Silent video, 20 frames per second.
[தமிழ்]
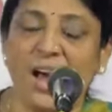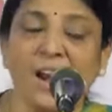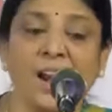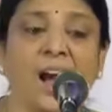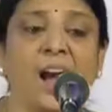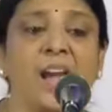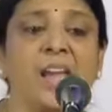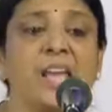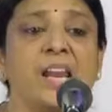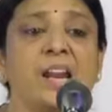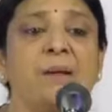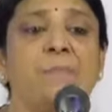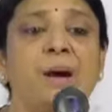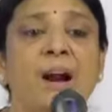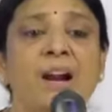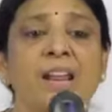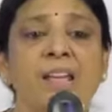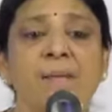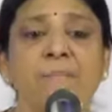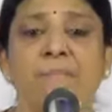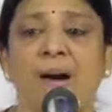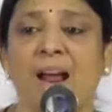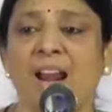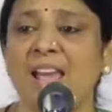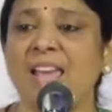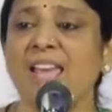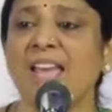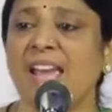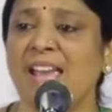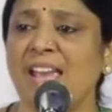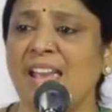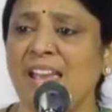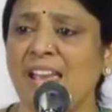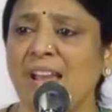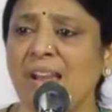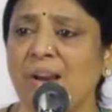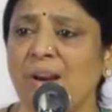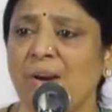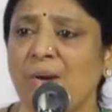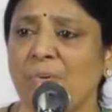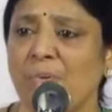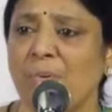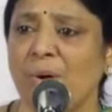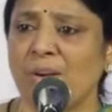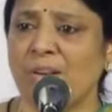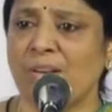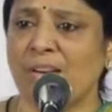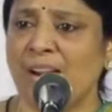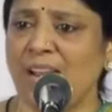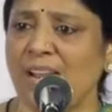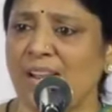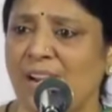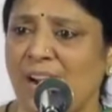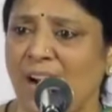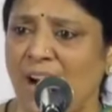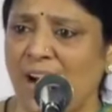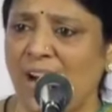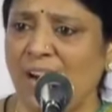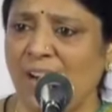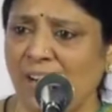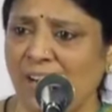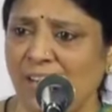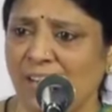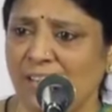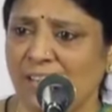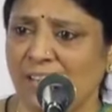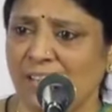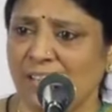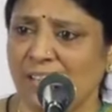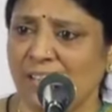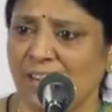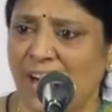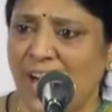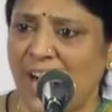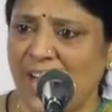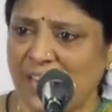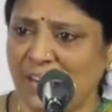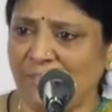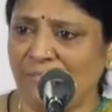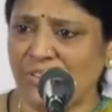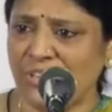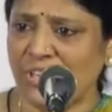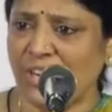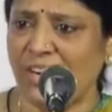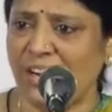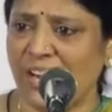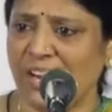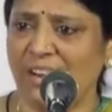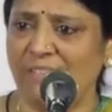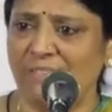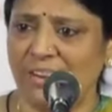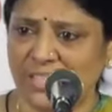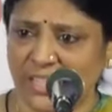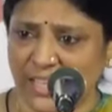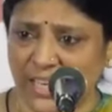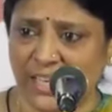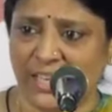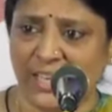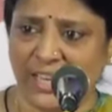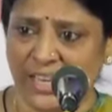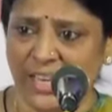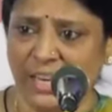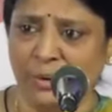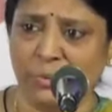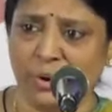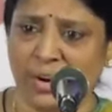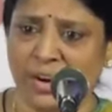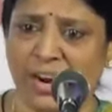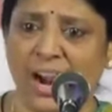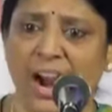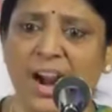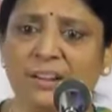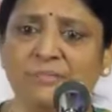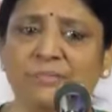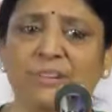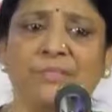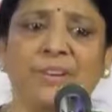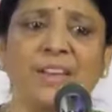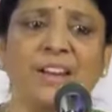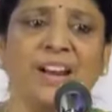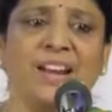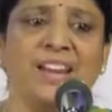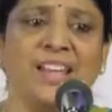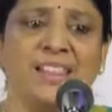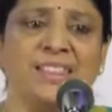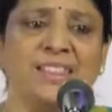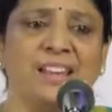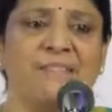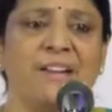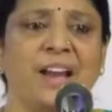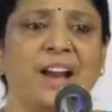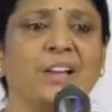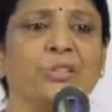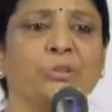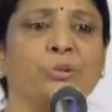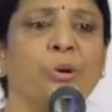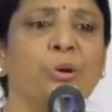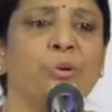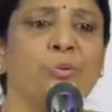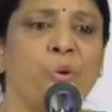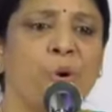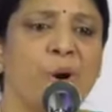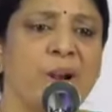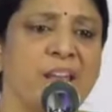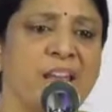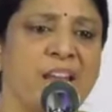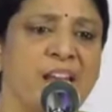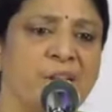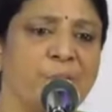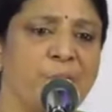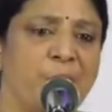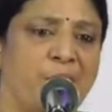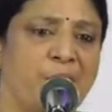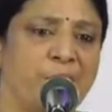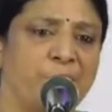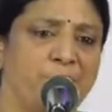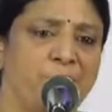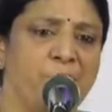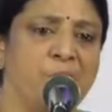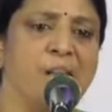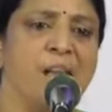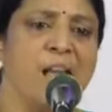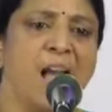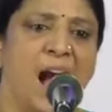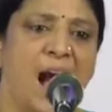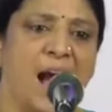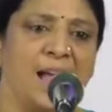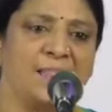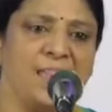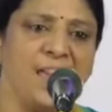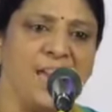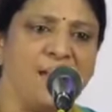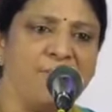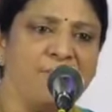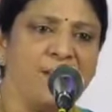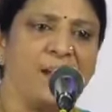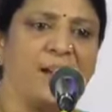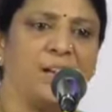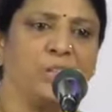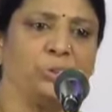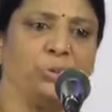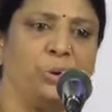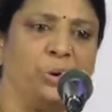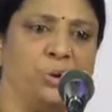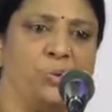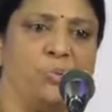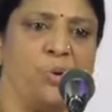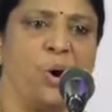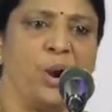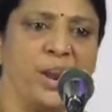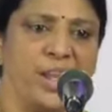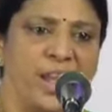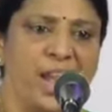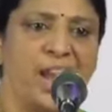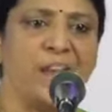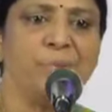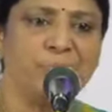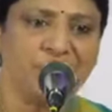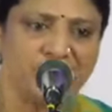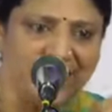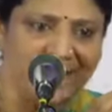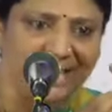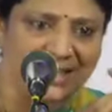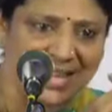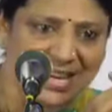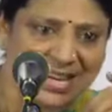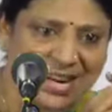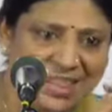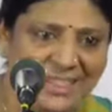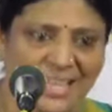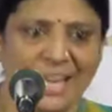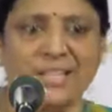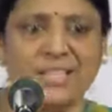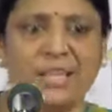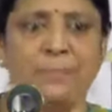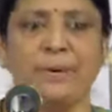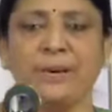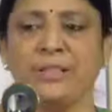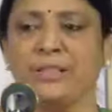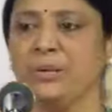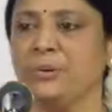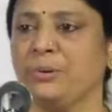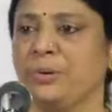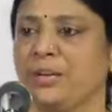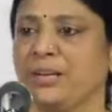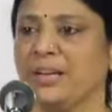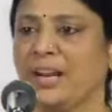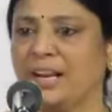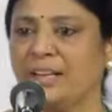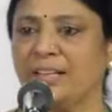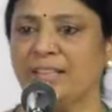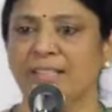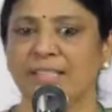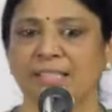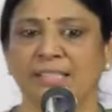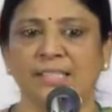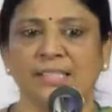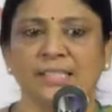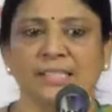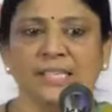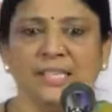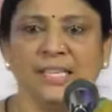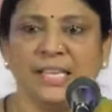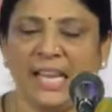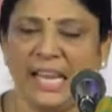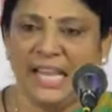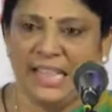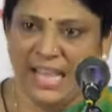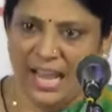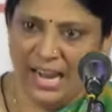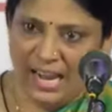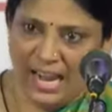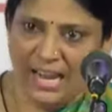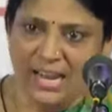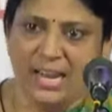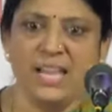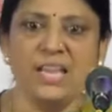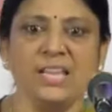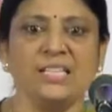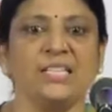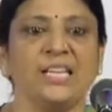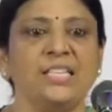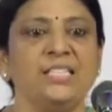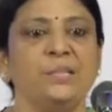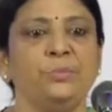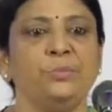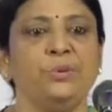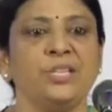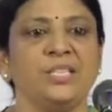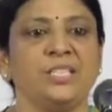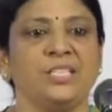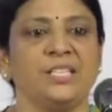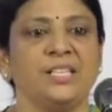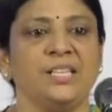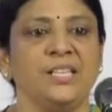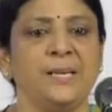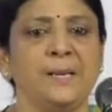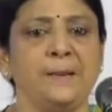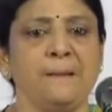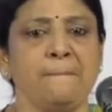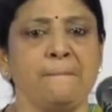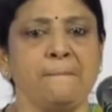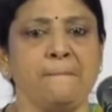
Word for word: ஆறாயிரம் அடி மலையை ஒற்றை கால் ஆர்டிஃபிஷியல் லெக்கை வச்சுக்கிட்டு ஒரு ராணுவ வீரன் எந்த வேகத்தோடு ஓடி ஏறுவானோ அதே வேகத்தோடு ஓடி ஏறுவதற்கு தன்னை தகுதிப்படுத்திக் கொள்கிறார் இந்த ரெண்டையும் செஞ்சு முடிச்சுட்டு